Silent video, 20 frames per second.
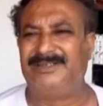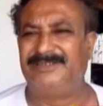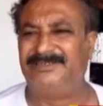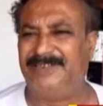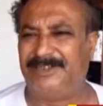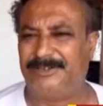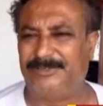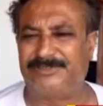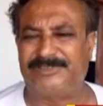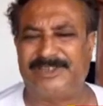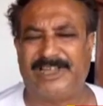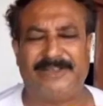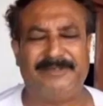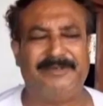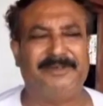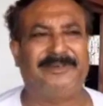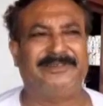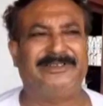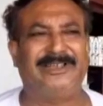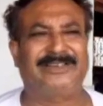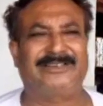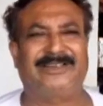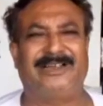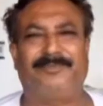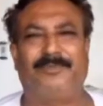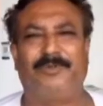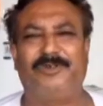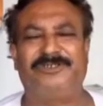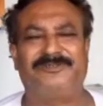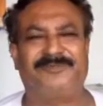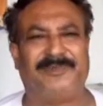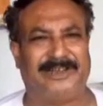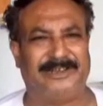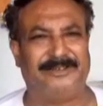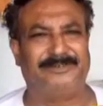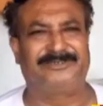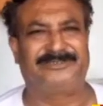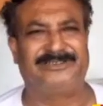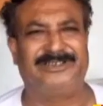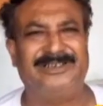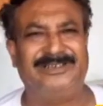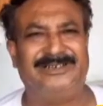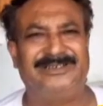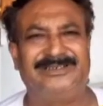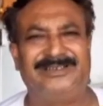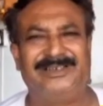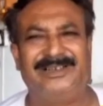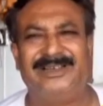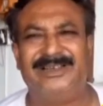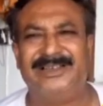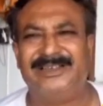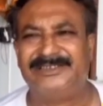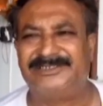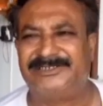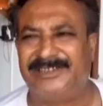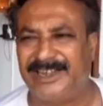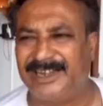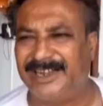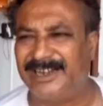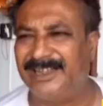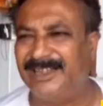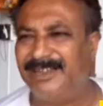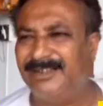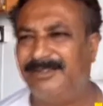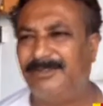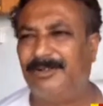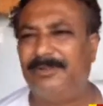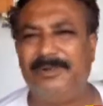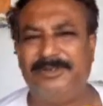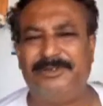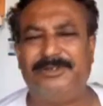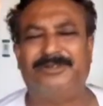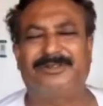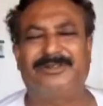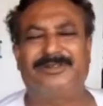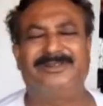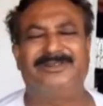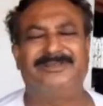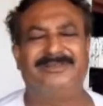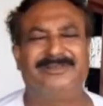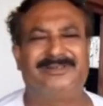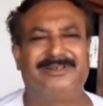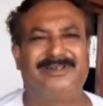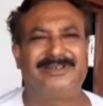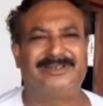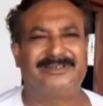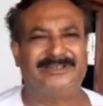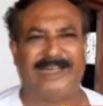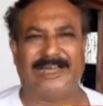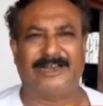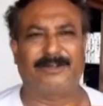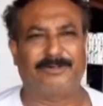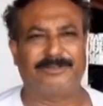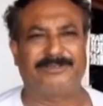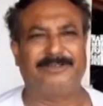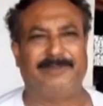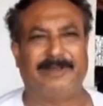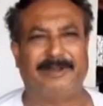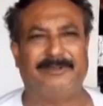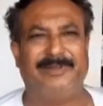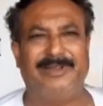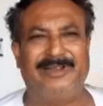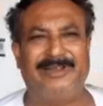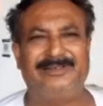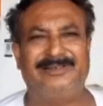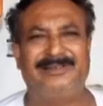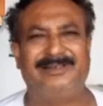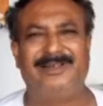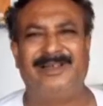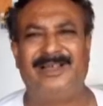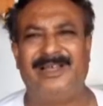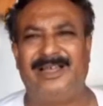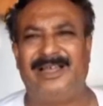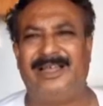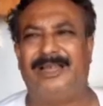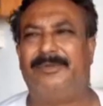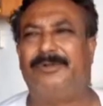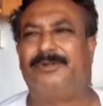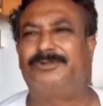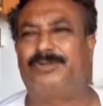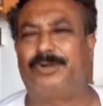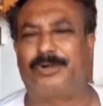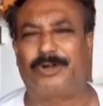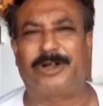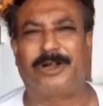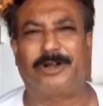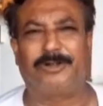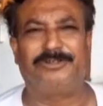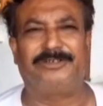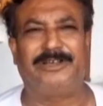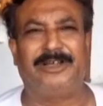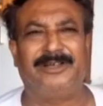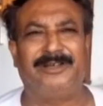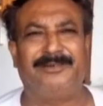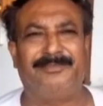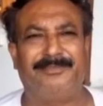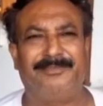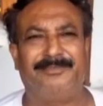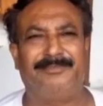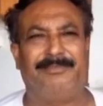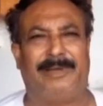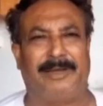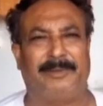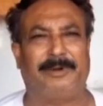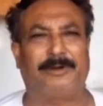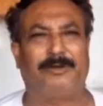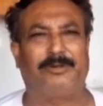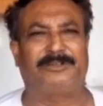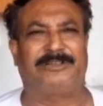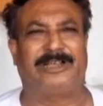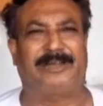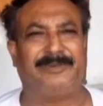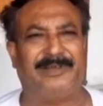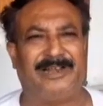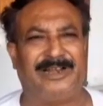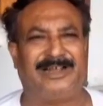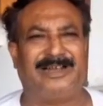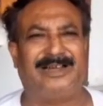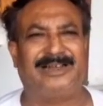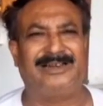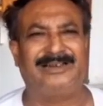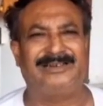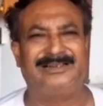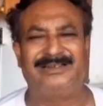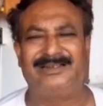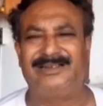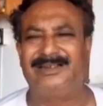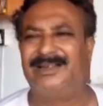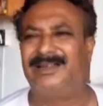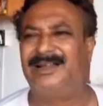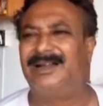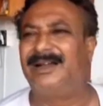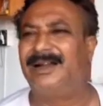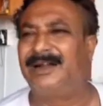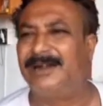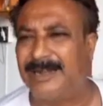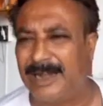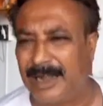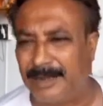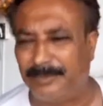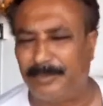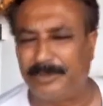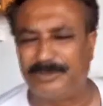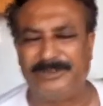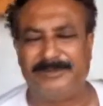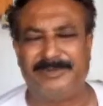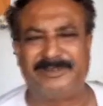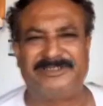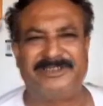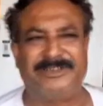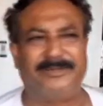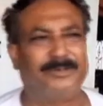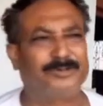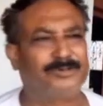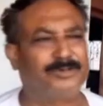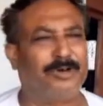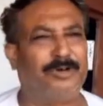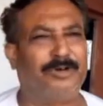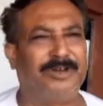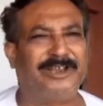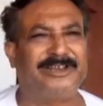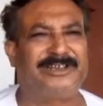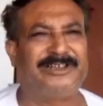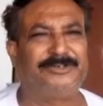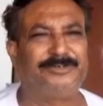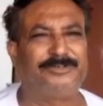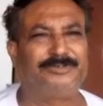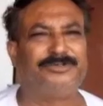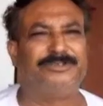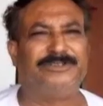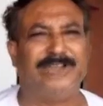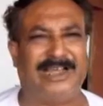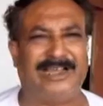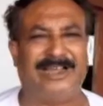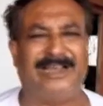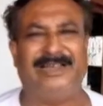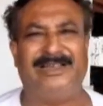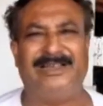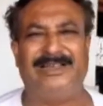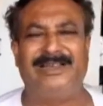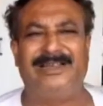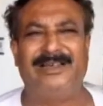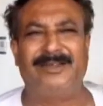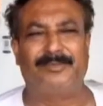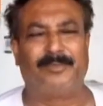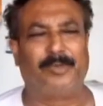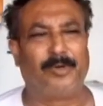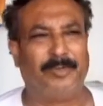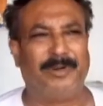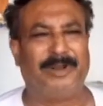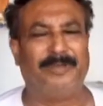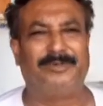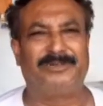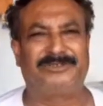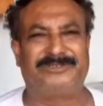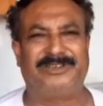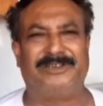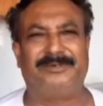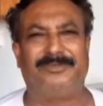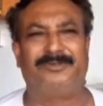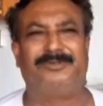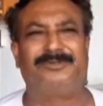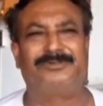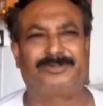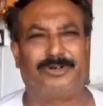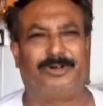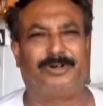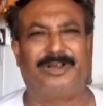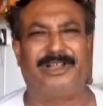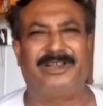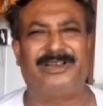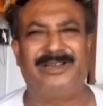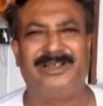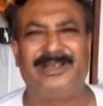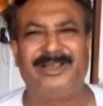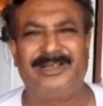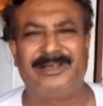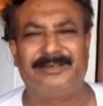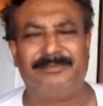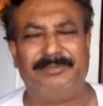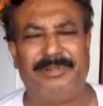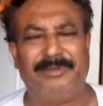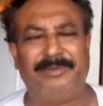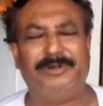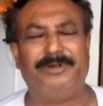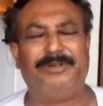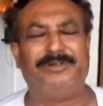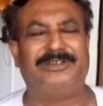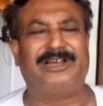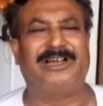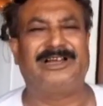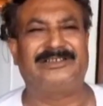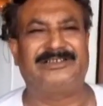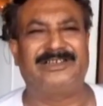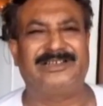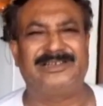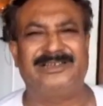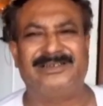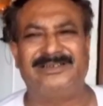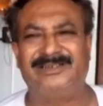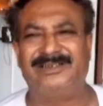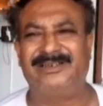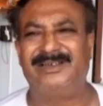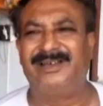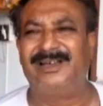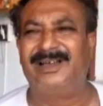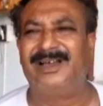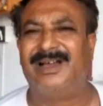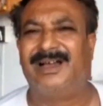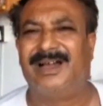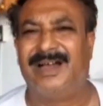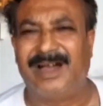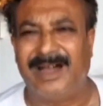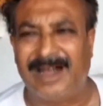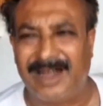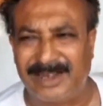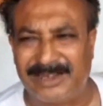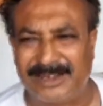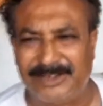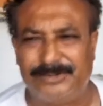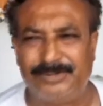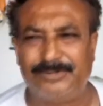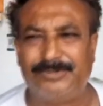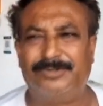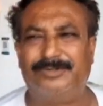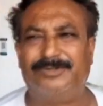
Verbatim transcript: যেহেতু সালিমাবাদে একটা পুলিশ ফাঁড়ি হচ্ছে সেখানে অভিযোগ দায়ের করতে পারবে এবং ছোটোখাটো যে ব্যাপারগুলো থাকবে এলাকার গ্রাম প্রতিবেশী এবং শহরের কিছু কিছু জায়গায় প্রবলেম হচ্ছে এবং শহরের বিভিন্ন জায়গাতে কিছু